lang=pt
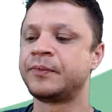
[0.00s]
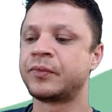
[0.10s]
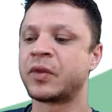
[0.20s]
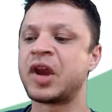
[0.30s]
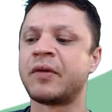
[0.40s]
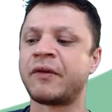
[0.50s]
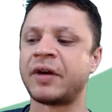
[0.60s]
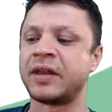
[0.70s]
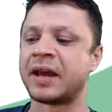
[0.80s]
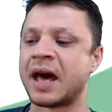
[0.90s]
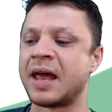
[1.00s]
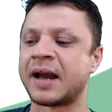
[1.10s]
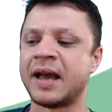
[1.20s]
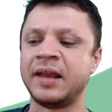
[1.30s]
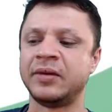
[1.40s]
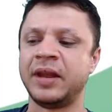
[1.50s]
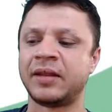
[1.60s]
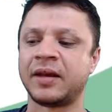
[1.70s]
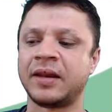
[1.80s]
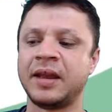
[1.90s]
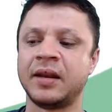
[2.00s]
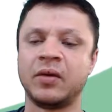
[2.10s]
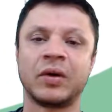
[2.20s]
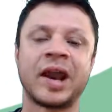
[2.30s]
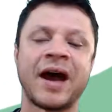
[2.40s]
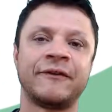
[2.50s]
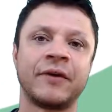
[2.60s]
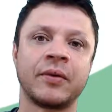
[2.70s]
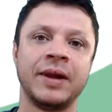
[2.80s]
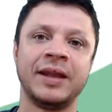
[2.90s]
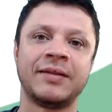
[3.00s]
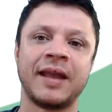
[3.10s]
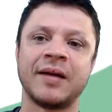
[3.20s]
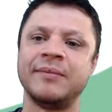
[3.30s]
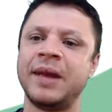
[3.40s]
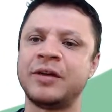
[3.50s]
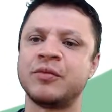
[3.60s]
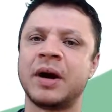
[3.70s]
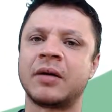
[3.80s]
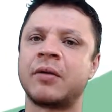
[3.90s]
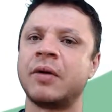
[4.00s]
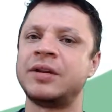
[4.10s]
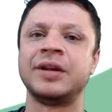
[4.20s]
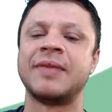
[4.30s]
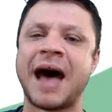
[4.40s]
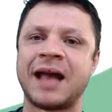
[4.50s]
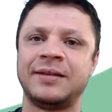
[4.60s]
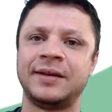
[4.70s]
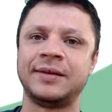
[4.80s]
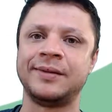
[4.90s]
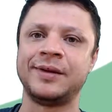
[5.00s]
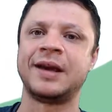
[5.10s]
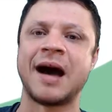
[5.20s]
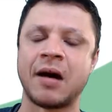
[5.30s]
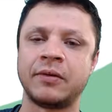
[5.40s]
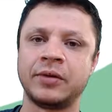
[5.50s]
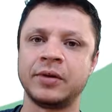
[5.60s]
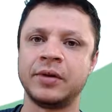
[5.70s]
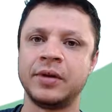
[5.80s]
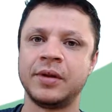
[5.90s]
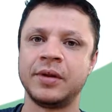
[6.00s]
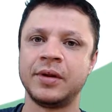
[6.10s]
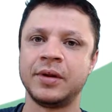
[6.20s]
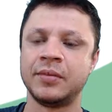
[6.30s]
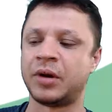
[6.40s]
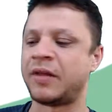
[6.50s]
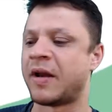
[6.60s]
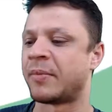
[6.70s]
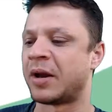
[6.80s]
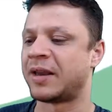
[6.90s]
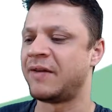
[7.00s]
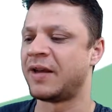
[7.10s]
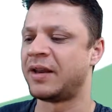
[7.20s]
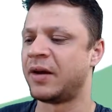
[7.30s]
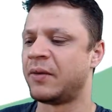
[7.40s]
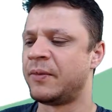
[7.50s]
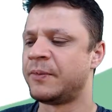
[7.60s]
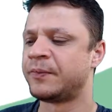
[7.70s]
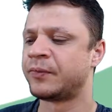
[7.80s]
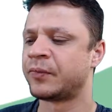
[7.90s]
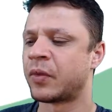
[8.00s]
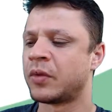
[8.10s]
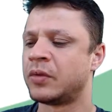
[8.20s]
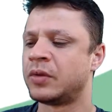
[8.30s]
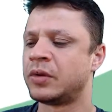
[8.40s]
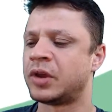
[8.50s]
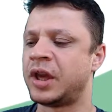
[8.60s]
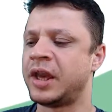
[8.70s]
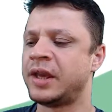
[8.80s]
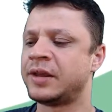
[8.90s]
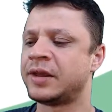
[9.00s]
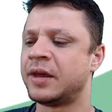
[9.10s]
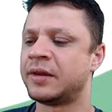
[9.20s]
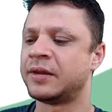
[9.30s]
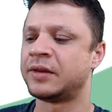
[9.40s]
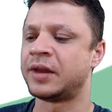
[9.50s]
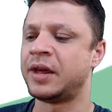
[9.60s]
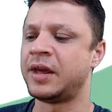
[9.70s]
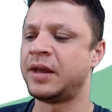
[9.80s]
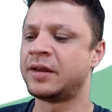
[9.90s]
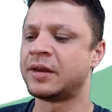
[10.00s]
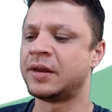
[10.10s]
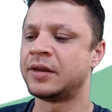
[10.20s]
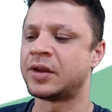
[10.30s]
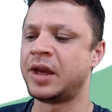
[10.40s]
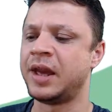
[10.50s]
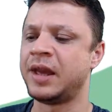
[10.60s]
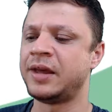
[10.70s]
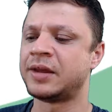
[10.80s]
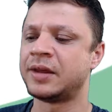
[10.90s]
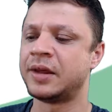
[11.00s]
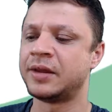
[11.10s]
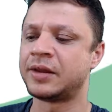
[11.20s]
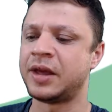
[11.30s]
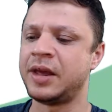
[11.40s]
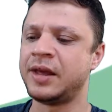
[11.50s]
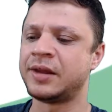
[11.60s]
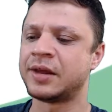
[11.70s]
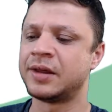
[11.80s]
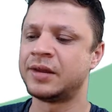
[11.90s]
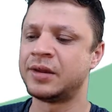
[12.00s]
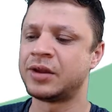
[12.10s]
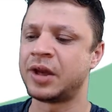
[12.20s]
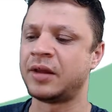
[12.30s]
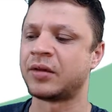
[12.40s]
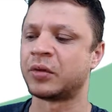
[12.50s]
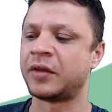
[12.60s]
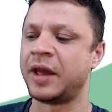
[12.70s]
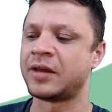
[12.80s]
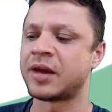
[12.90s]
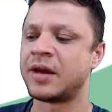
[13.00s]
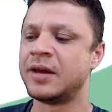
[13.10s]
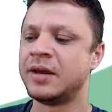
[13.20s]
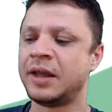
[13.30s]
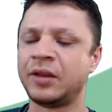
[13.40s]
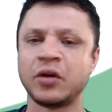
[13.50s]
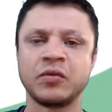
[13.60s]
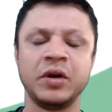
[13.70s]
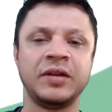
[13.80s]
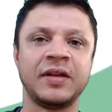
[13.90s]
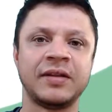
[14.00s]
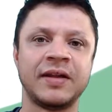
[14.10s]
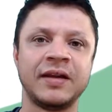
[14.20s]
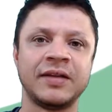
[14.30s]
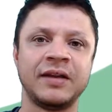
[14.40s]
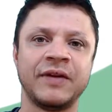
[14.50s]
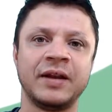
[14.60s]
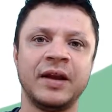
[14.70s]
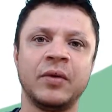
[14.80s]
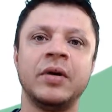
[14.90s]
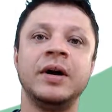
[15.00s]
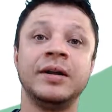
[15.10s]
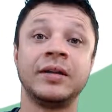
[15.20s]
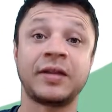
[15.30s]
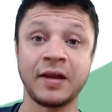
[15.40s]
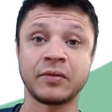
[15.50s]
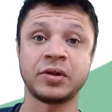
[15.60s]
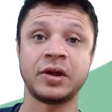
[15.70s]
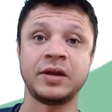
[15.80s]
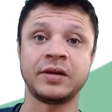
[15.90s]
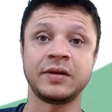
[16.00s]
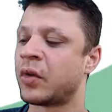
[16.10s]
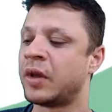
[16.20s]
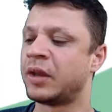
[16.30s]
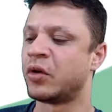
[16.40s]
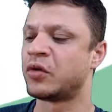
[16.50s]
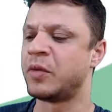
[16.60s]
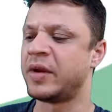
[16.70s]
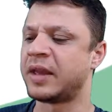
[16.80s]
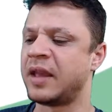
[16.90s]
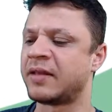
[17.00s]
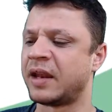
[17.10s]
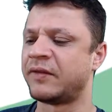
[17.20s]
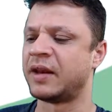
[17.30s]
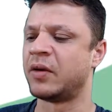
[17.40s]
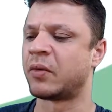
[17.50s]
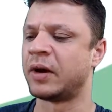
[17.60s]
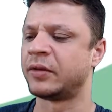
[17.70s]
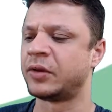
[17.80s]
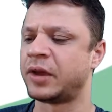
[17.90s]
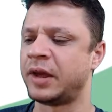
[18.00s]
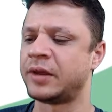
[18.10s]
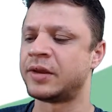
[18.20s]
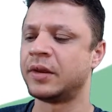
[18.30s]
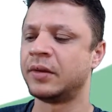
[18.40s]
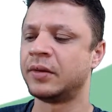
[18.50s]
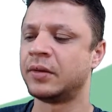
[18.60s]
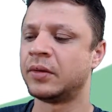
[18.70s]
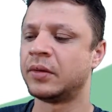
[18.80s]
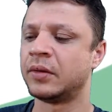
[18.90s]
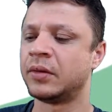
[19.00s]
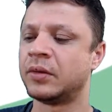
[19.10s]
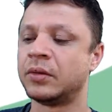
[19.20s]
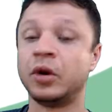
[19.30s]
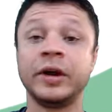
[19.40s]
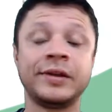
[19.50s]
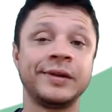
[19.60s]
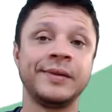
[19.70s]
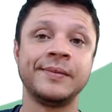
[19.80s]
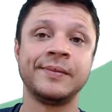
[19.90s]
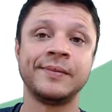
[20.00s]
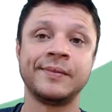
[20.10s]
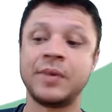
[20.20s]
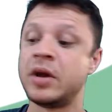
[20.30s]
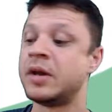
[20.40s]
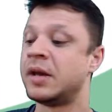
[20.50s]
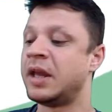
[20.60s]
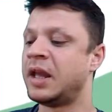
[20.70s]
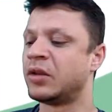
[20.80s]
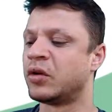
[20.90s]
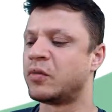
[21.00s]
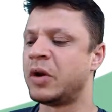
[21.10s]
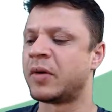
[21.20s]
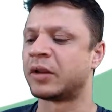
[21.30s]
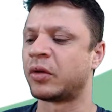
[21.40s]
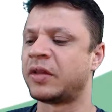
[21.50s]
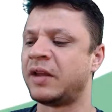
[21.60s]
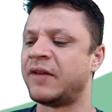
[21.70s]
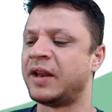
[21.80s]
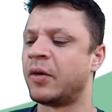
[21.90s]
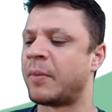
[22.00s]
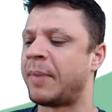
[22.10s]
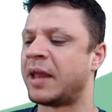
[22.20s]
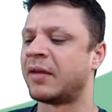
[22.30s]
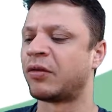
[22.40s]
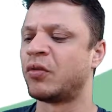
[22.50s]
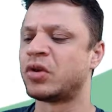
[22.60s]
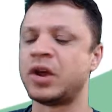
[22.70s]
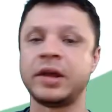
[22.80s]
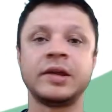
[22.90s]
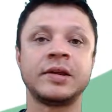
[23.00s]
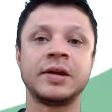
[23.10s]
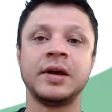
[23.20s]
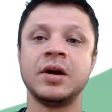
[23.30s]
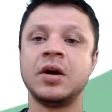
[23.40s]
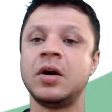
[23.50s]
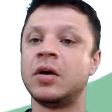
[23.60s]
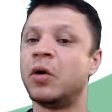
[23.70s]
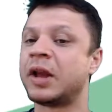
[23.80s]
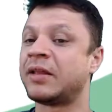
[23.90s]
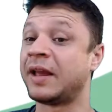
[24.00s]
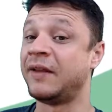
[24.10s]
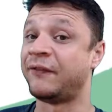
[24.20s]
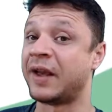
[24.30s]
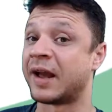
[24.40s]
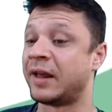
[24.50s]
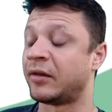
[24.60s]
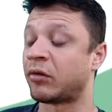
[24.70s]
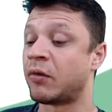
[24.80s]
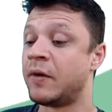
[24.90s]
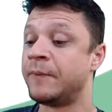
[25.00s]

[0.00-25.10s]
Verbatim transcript: O que, que eu vou fazer? Cada carrinho desse aqui, no gráfico, ele tem a mesma quantidade de carros. Por exemplo, aqui vendeu X, X, X, X, X. Ou seja, em 2016 ele vendeu 5X. Em 2015 ele vendeu quanto em X? 2. E em 2014 ele vendeu apenas um X. O que significa isso?